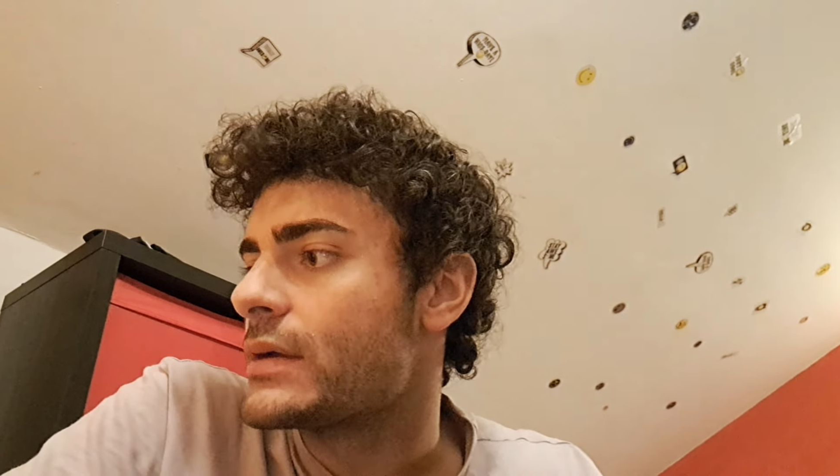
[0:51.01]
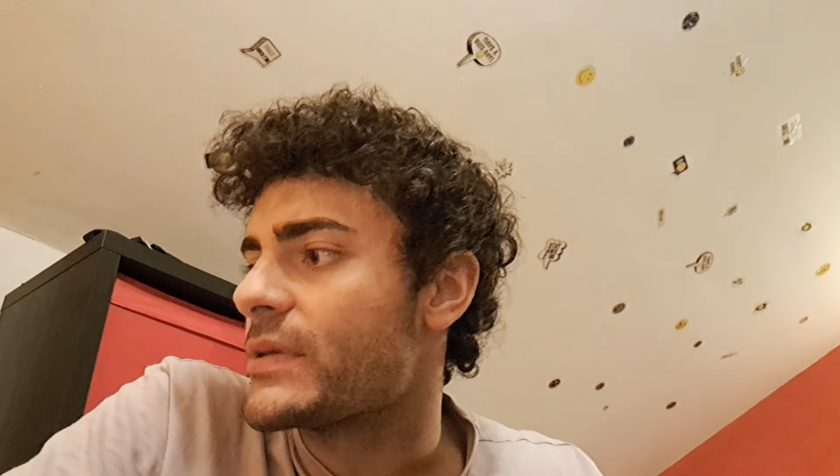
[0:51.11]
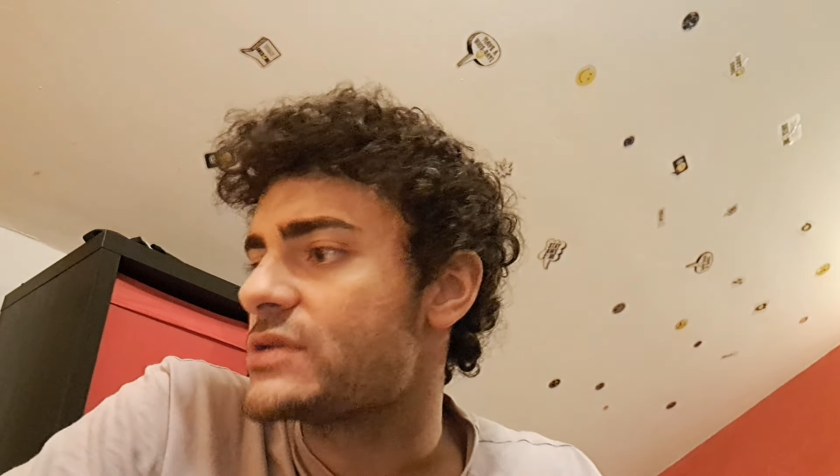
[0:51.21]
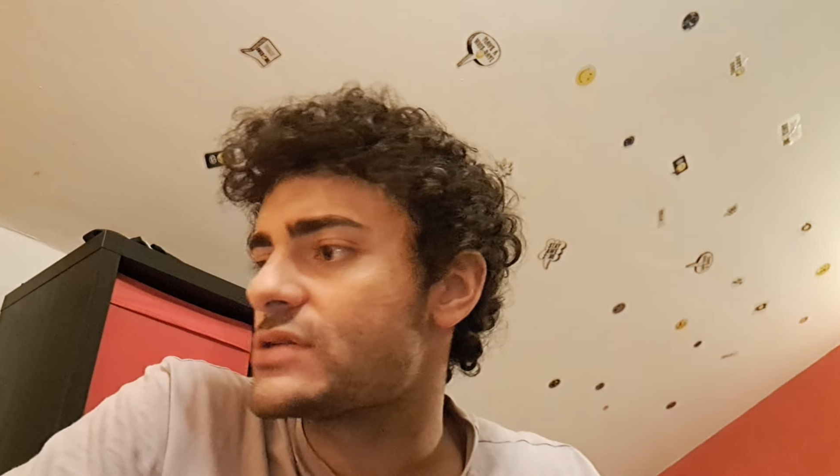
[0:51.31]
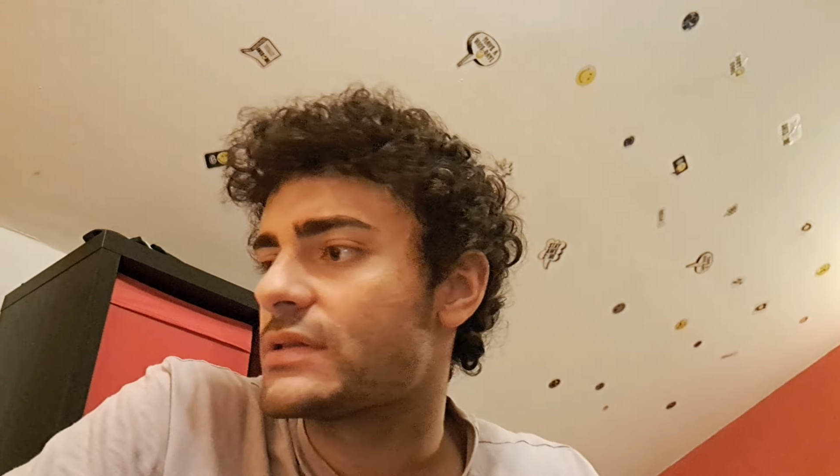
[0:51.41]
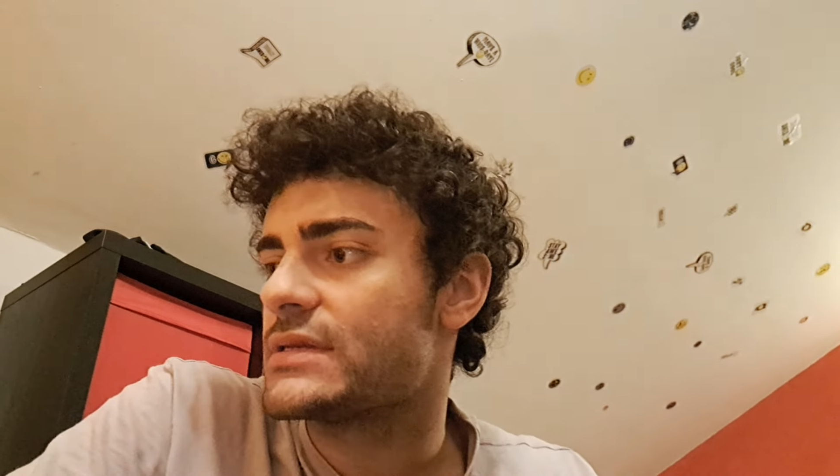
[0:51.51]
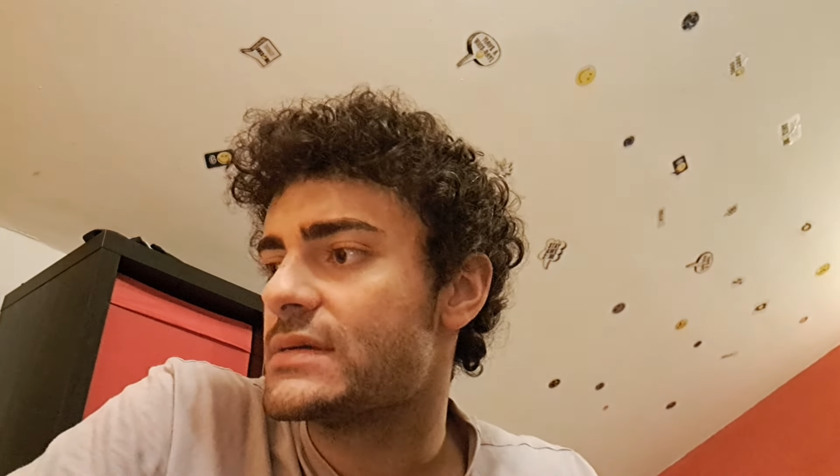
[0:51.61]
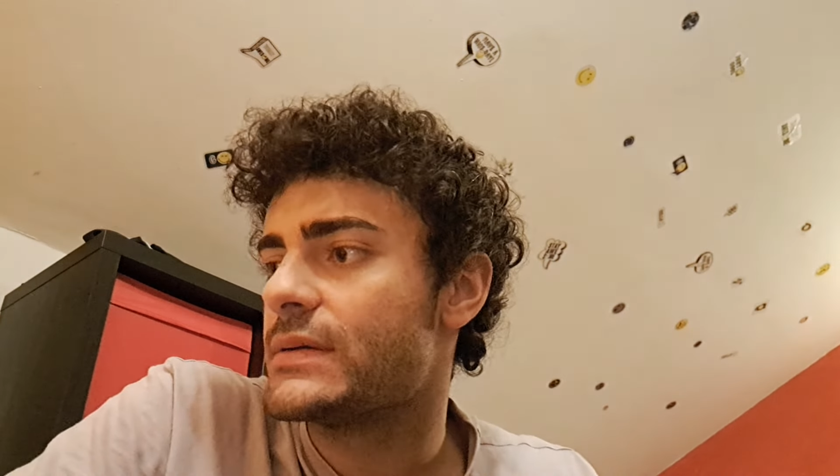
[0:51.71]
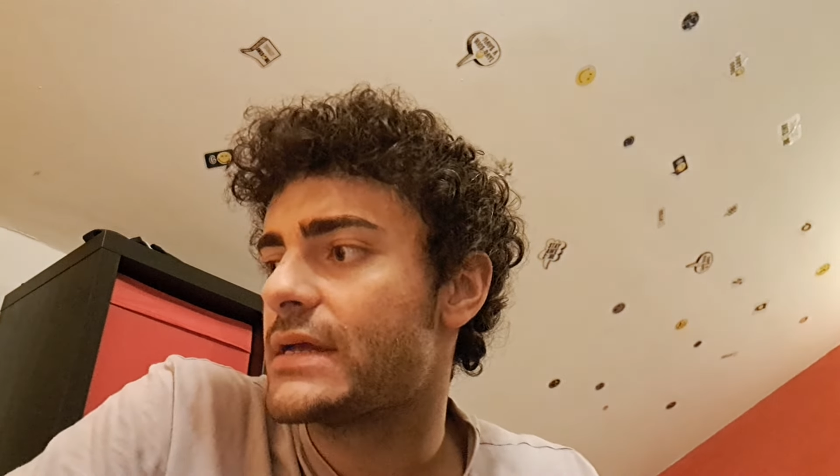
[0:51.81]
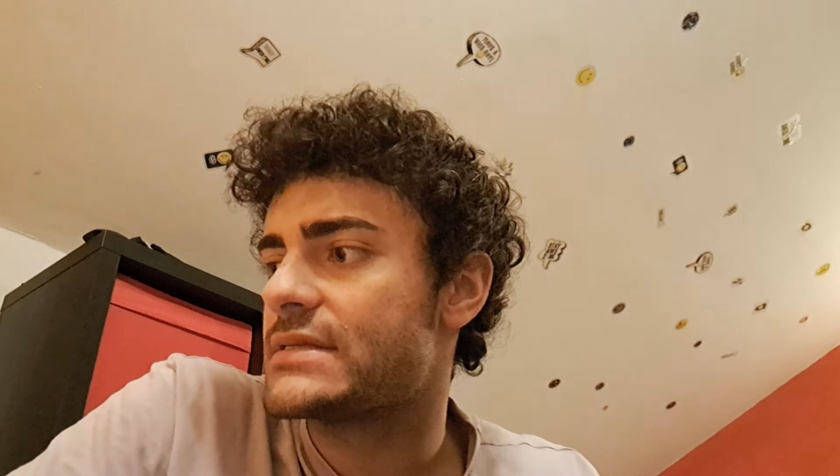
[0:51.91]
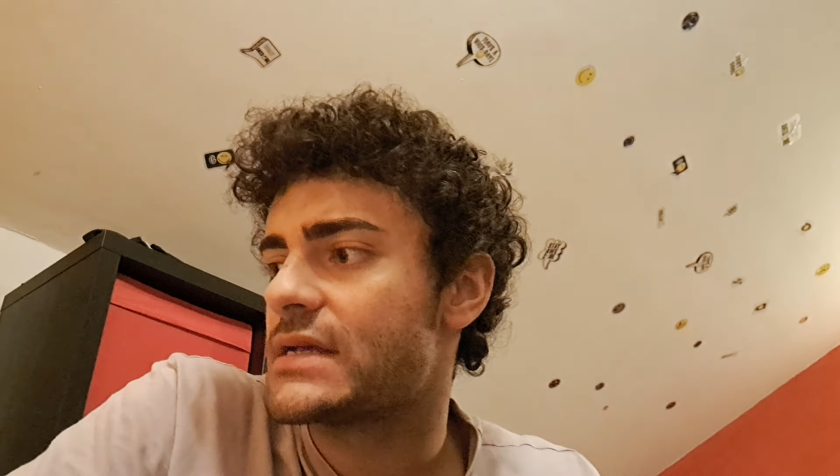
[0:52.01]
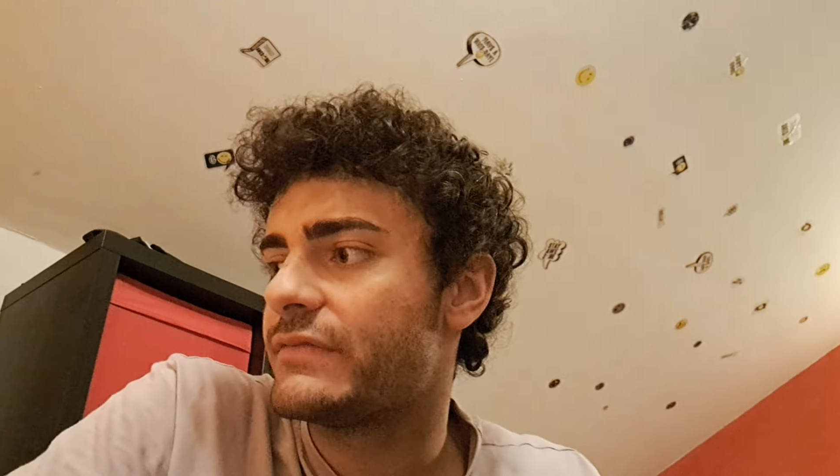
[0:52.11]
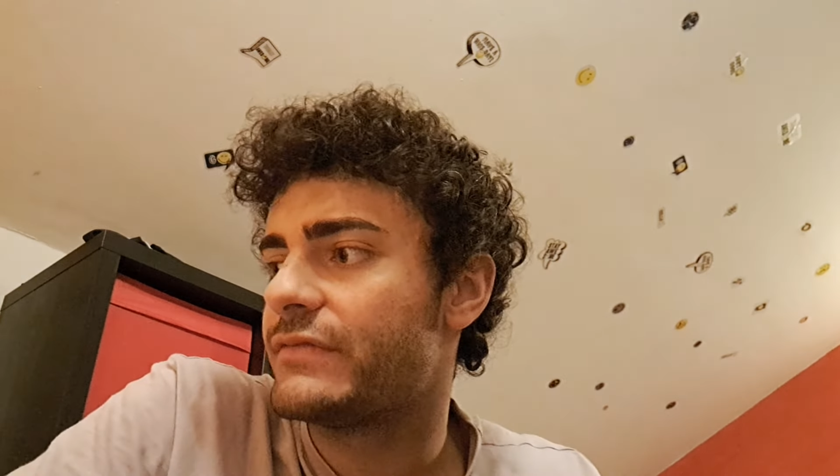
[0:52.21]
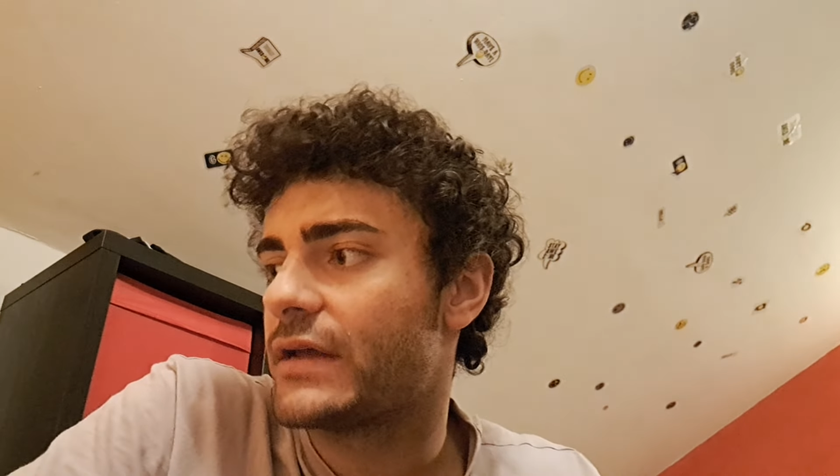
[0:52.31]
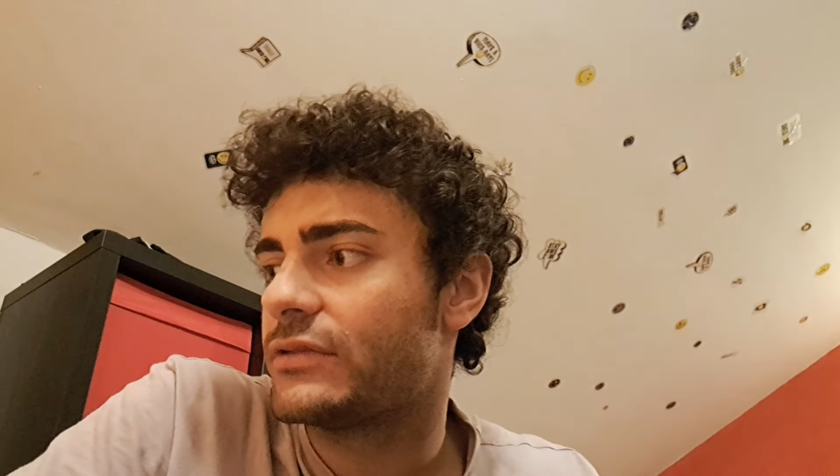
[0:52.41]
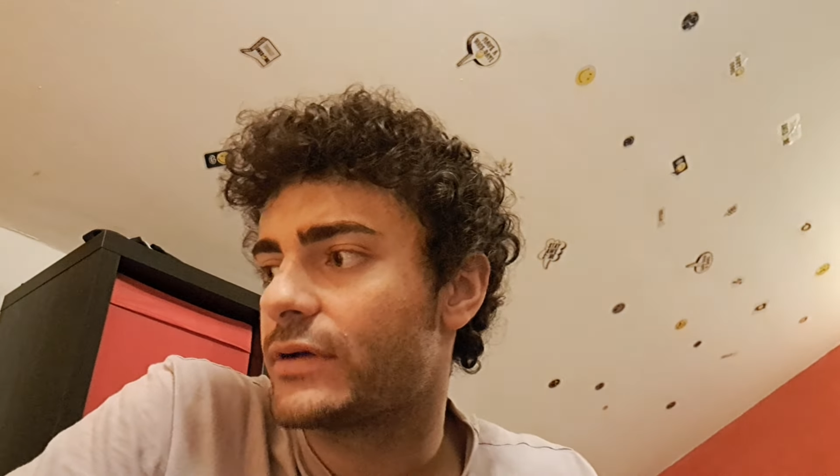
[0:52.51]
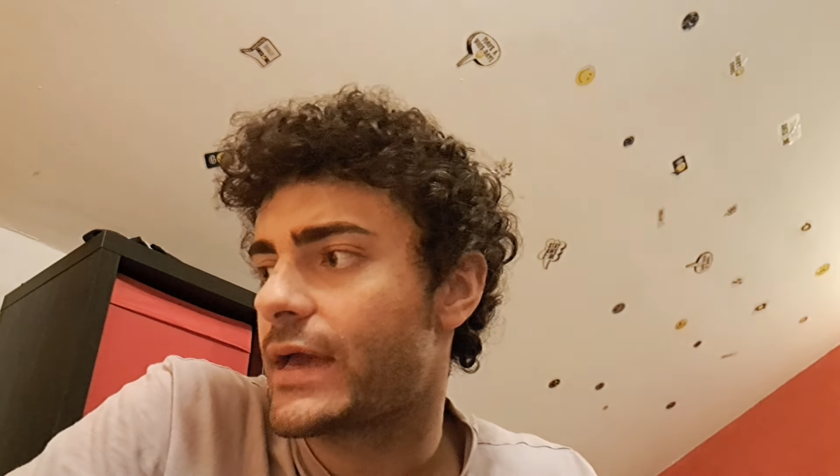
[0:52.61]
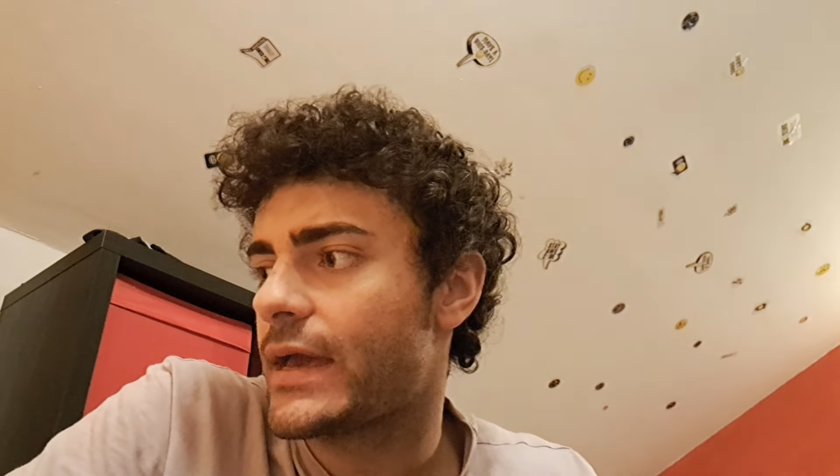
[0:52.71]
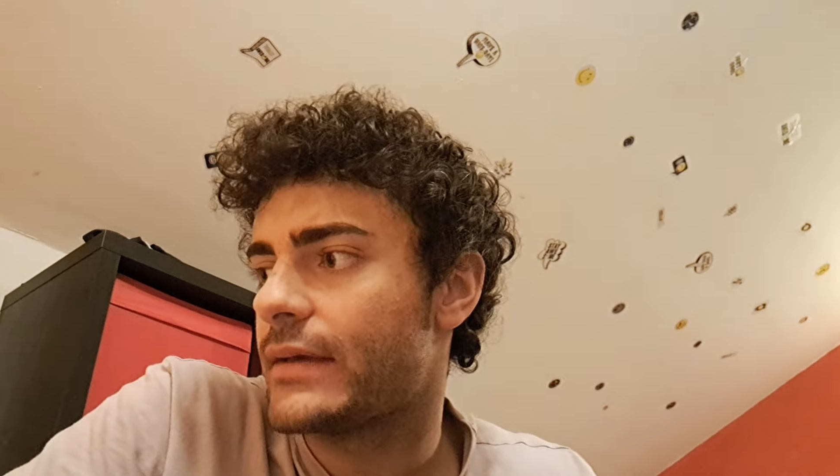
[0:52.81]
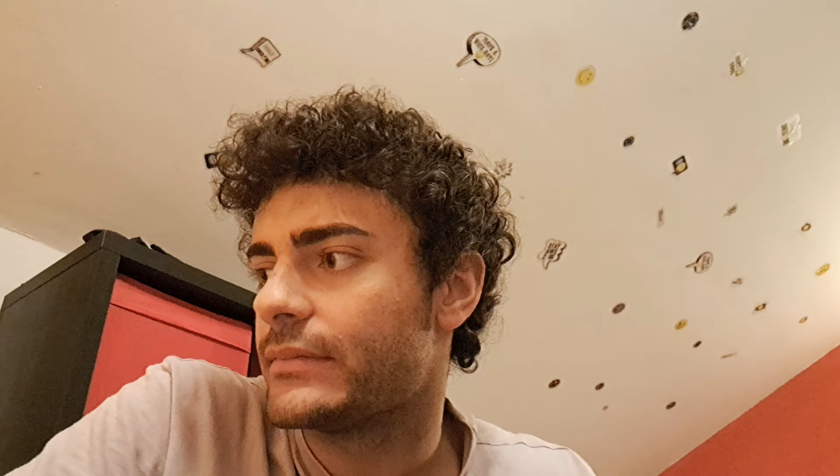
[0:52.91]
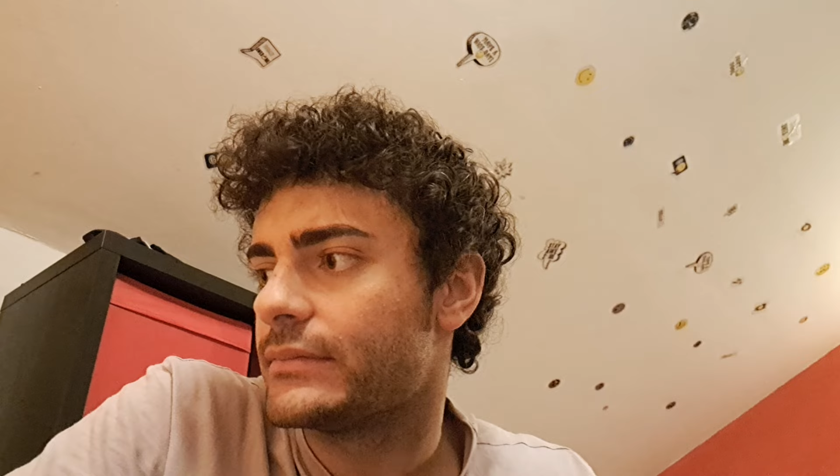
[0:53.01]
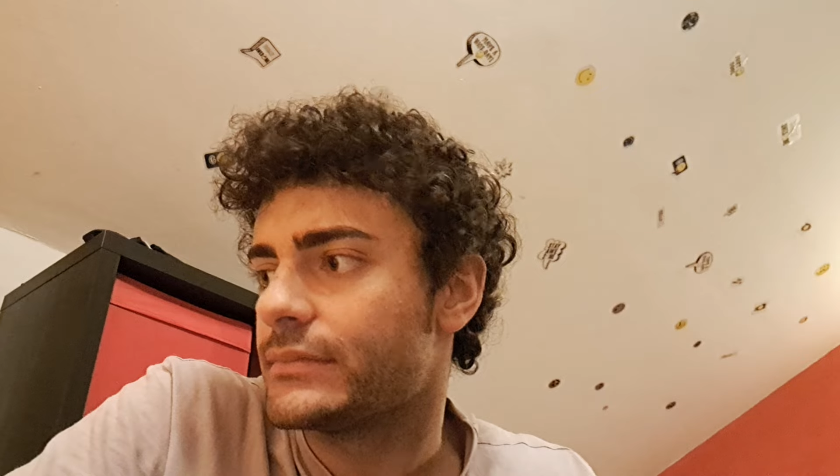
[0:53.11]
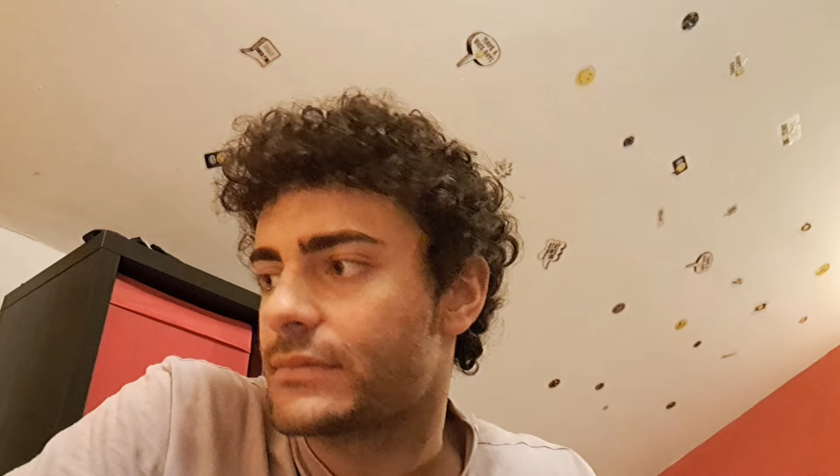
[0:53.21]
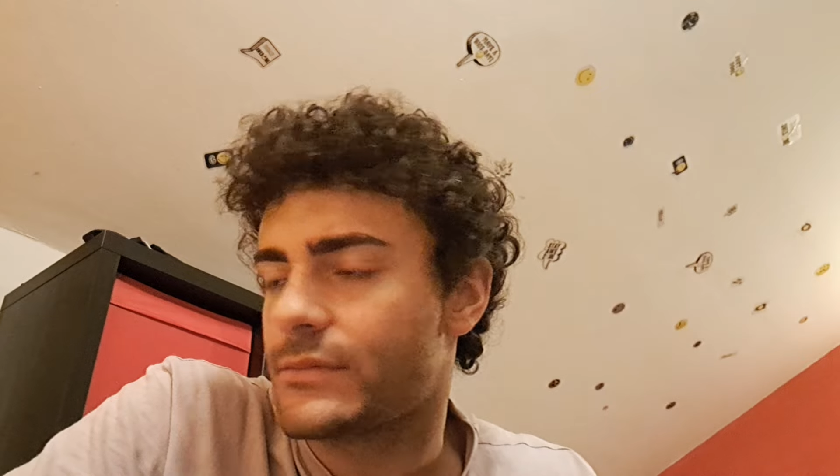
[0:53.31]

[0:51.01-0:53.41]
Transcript: questo a testimonianza del fatto che